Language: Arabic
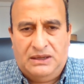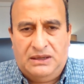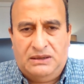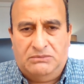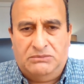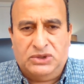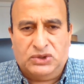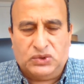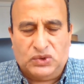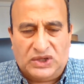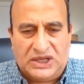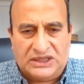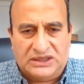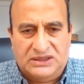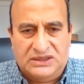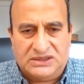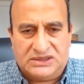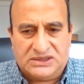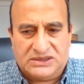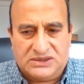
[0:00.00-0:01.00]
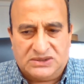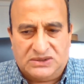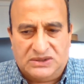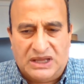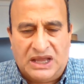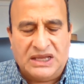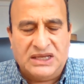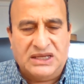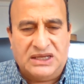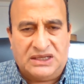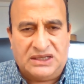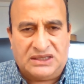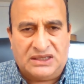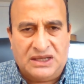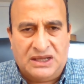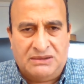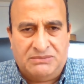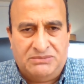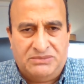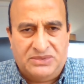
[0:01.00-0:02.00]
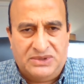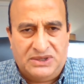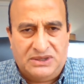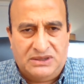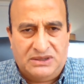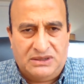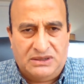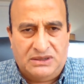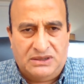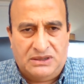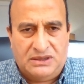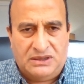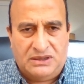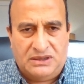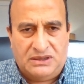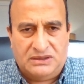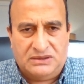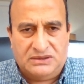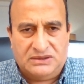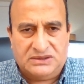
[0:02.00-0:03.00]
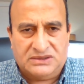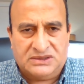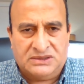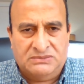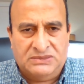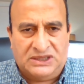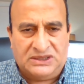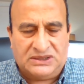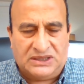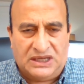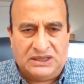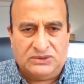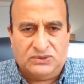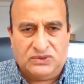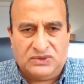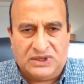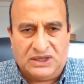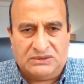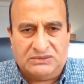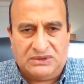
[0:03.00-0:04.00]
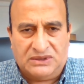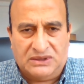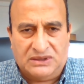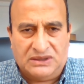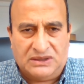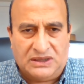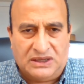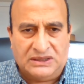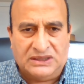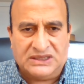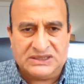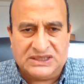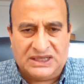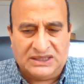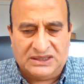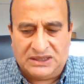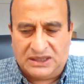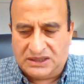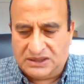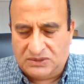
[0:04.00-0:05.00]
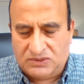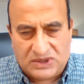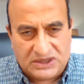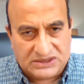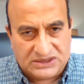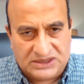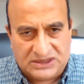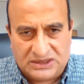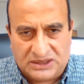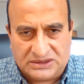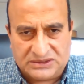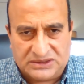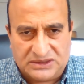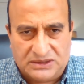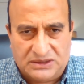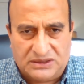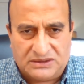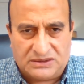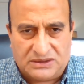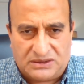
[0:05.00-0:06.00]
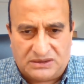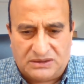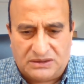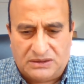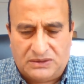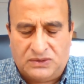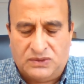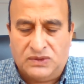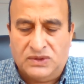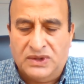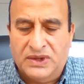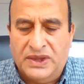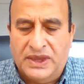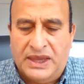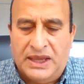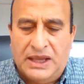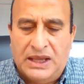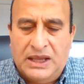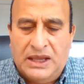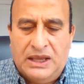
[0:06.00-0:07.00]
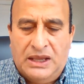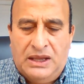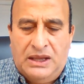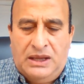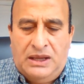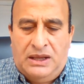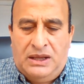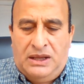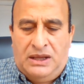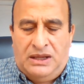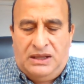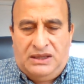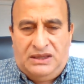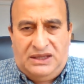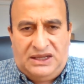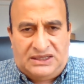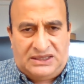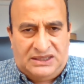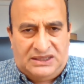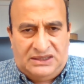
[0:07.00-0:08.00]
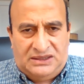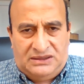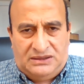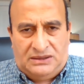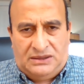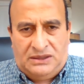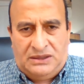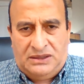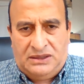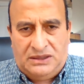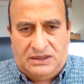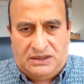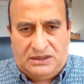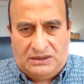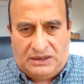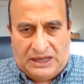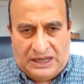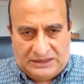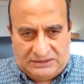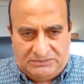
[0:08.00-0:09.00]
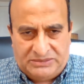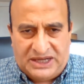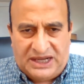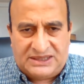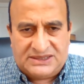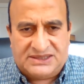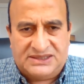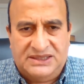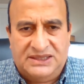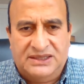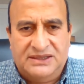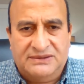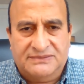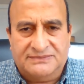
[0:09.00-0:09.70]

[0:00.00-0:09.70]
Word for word: بتكدس اي كتاب آه، سمعت عنه انك خلاص عندك الوقت انك تقراه لكن عن بحثي